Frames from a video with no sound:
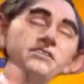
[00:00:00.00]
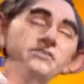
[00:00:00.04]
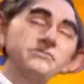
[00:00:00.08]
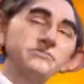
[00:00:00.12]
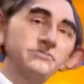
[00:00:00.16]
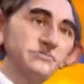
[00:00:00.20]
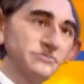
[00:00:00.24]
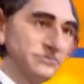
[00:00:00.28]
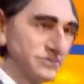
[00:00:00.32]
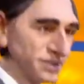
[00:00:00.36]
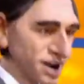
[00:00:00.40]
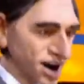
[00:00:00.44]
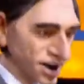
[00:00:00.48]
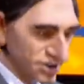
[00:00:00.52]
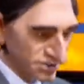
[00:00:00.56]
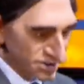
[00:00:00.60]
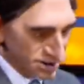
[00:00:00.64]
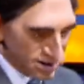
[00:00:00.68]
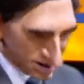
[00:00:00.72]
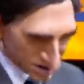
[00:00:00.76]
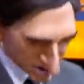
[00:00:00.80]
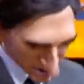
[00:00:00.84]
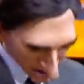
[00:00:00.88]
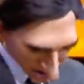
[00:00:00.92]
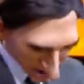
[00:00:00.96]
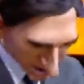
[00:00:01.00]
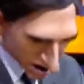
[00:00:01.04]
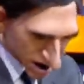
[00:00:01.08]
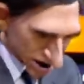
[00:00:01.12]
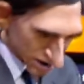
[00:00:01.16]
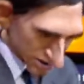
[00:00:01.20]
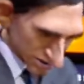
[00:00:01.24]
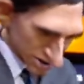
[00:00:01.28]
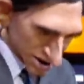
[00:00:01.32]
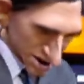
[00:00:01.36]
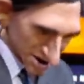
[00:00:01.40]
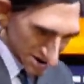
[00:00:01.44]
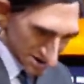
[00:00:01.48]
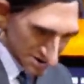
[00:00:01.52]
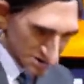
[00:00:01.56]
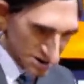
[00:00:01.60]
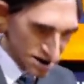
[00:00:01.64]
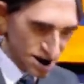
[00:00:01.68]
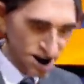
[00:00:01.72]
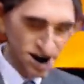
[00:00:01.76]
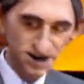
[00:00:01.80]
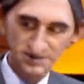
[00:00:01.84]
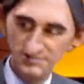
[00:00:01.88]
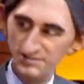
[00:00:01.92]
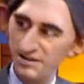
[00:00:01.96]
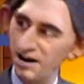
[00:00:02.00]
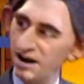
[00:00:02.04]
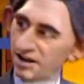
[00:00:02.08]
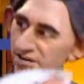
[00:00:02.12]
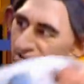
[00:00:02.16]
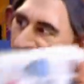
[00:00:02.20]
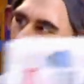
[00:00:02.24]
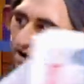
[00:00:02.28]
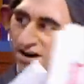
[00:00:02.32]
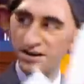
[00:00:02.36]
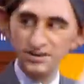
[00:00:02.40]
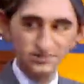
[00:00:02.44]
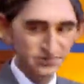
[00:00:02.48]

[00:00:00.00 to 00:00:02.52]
Mais baste, euh, tenez, ce dessin dans l'Huma,